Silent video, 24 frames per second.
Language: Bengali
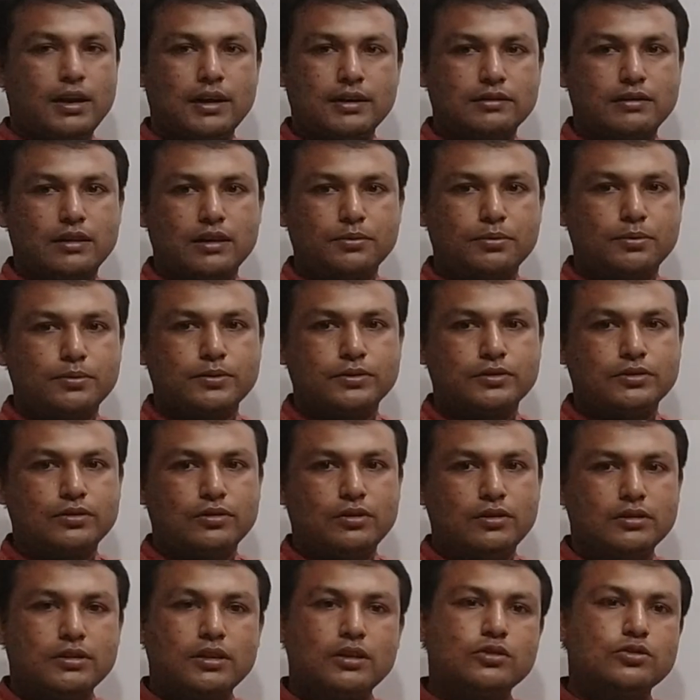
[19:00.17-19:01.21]
আট দ্বারা বিভাজ্য
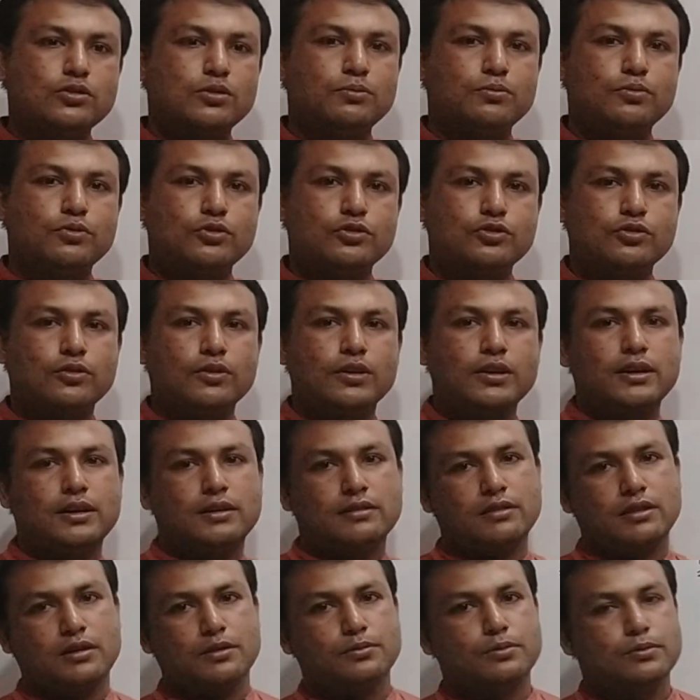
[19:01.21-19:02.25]
হয় তাহলে সম্পূর্ণ সংখ্যায়
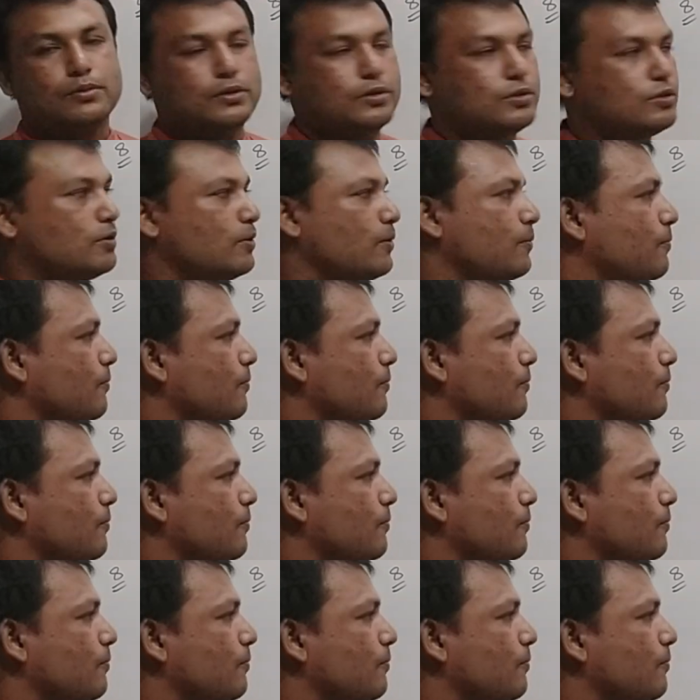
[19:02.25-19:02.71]
আট দ্বারা বিভাজ্য